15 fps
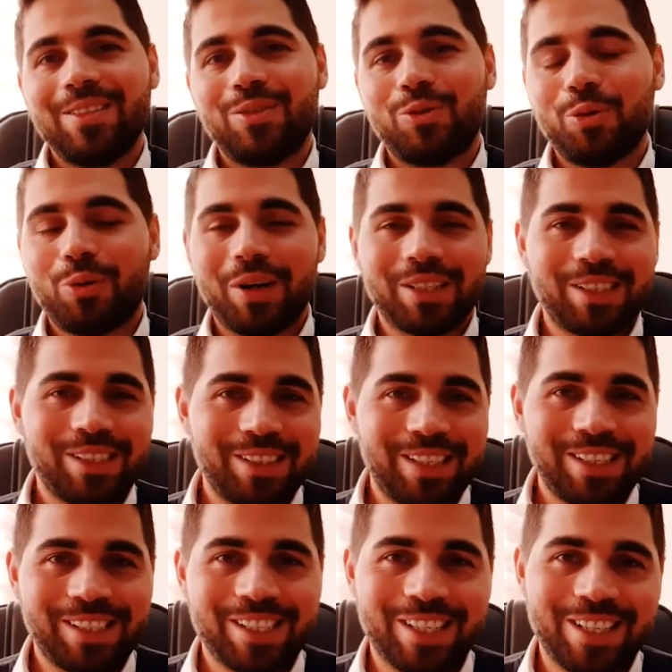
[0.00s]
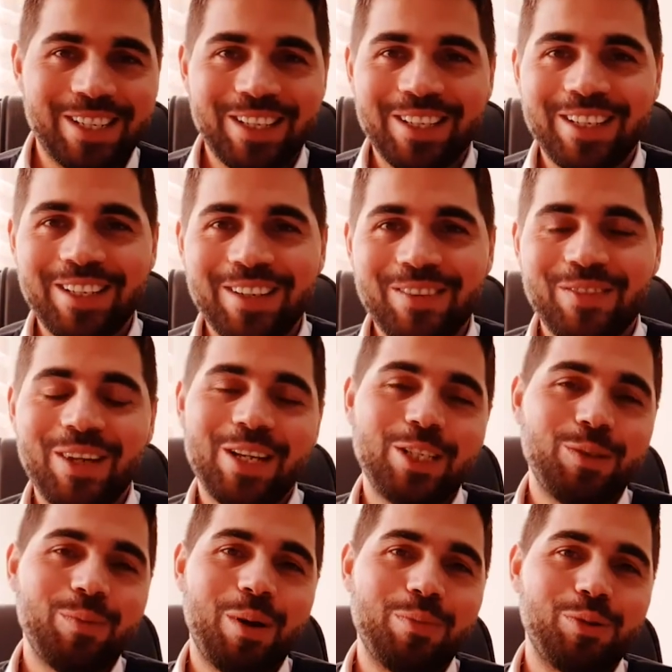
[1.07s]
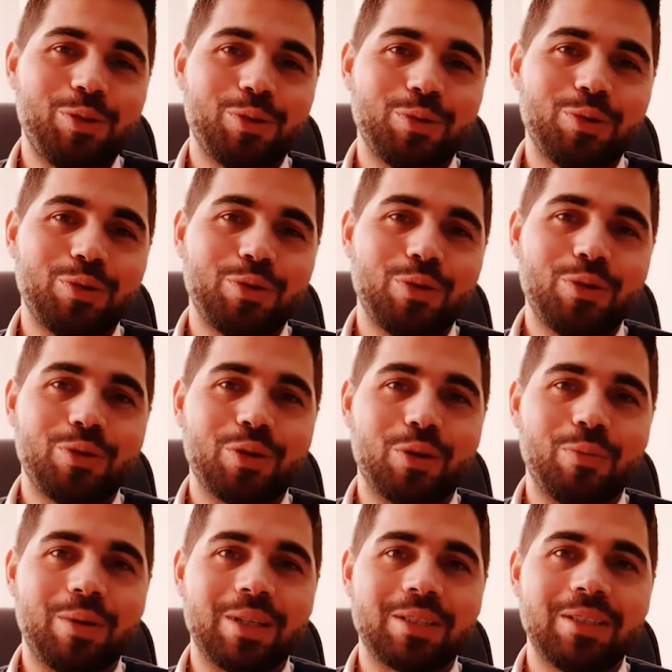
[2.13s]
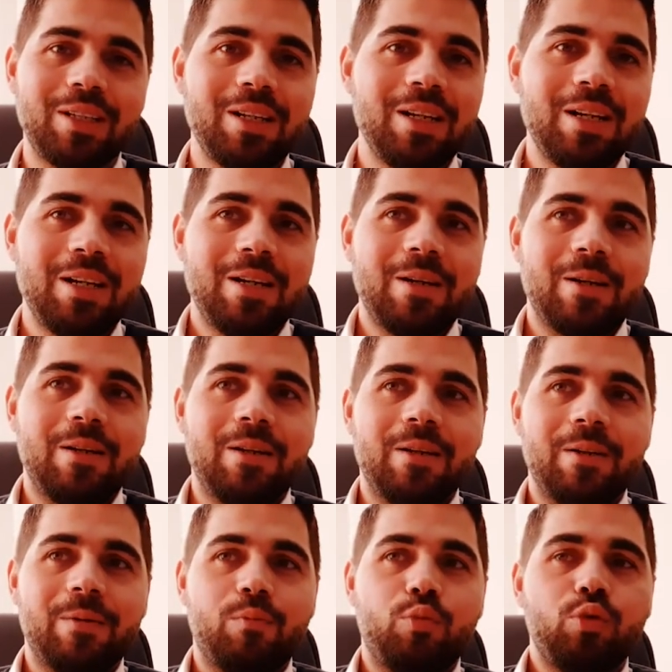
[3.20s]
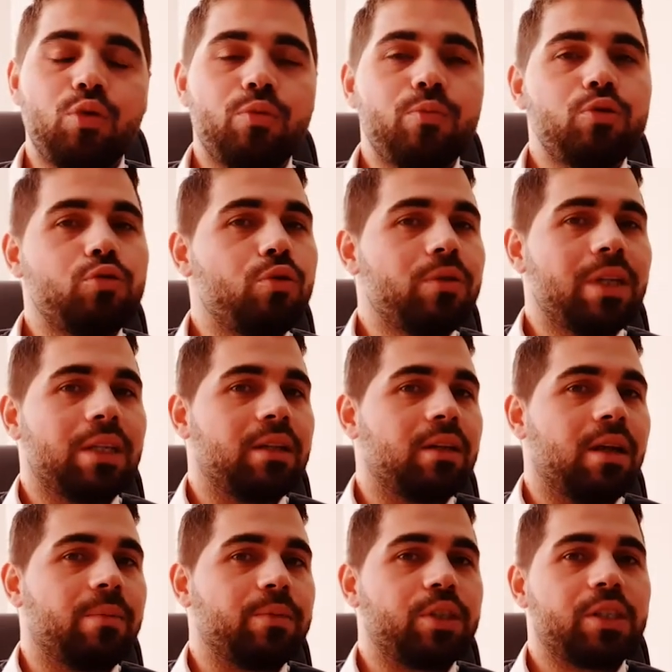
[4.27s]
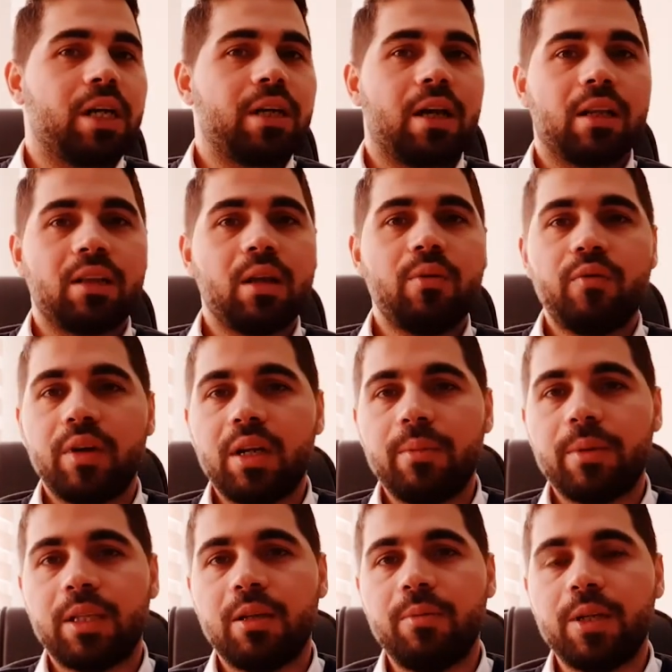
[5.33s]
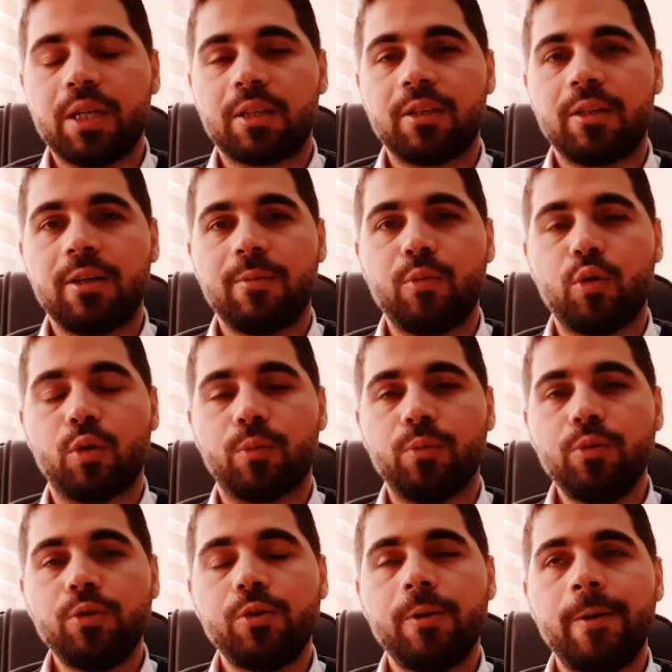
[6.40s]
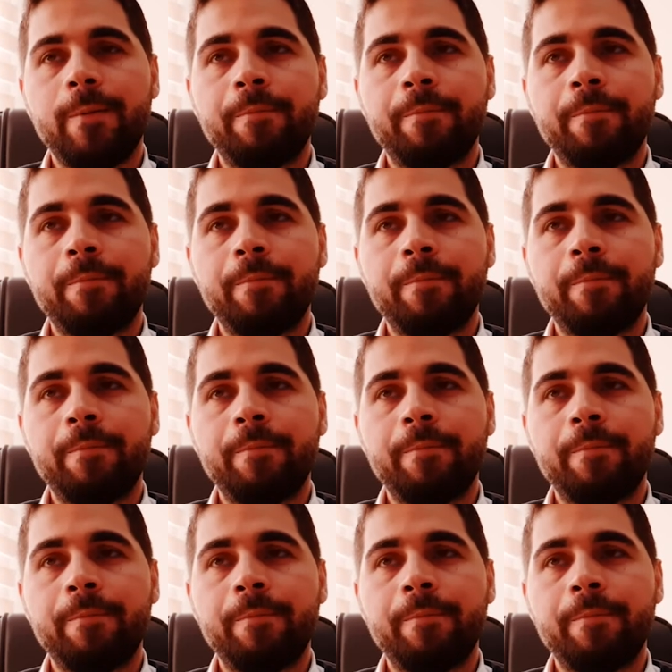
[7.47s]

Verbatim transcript: çok aşırı derece kıllı ve esmer bir şey olduğunu görür görmez de e, bu durumu çok yadırgamış. Yani anlam veremediği bir yadırgama olmuş.